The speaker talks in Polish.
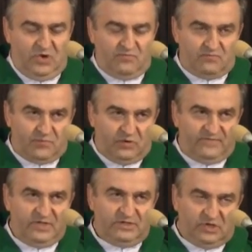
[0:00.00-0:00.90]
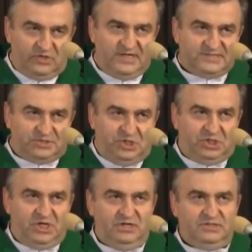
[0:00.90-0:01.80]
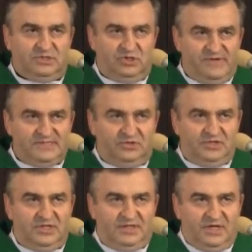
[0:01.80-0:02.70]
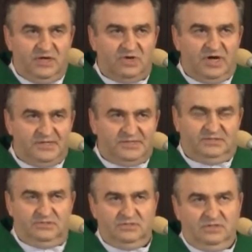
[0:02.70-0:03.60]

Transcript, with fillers: Mówi do nas dzisiaj zgromadzonych na tej Eucharystii,